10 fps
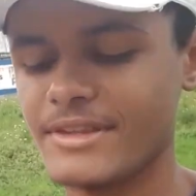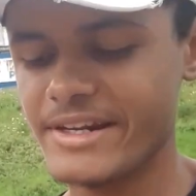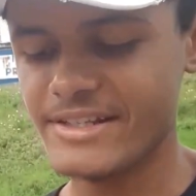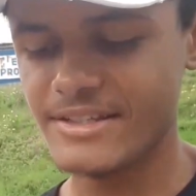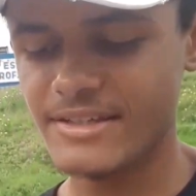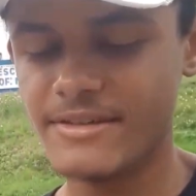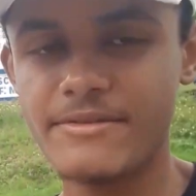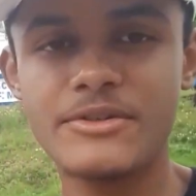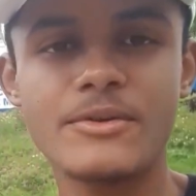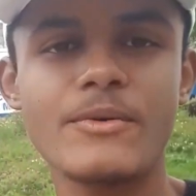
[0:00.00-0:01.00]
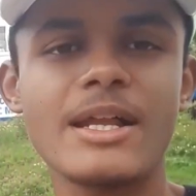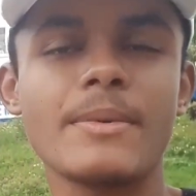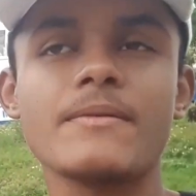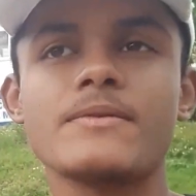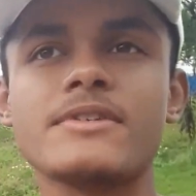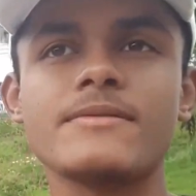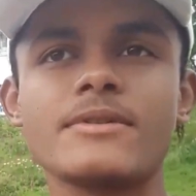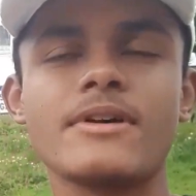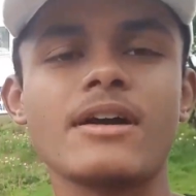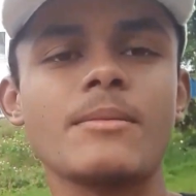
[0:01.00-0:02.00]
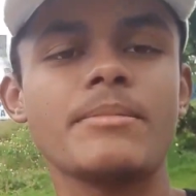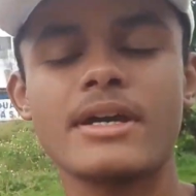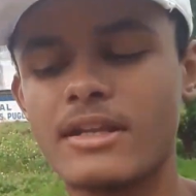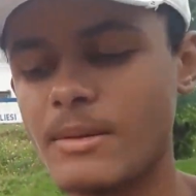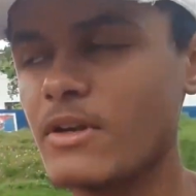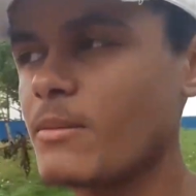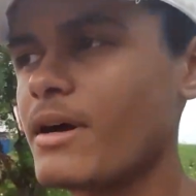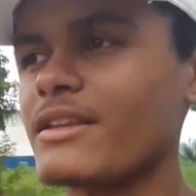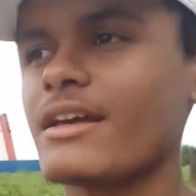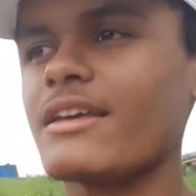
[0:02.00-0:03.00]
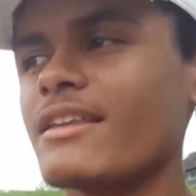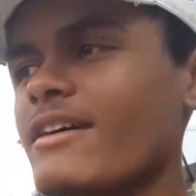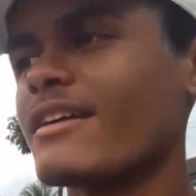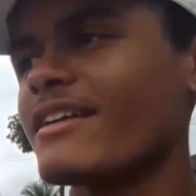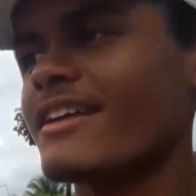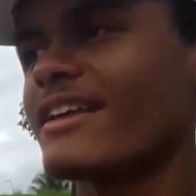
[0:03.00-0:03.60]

Fazer vídeo com ela pra vocês. Vou dar uma campeada também no mato ainda.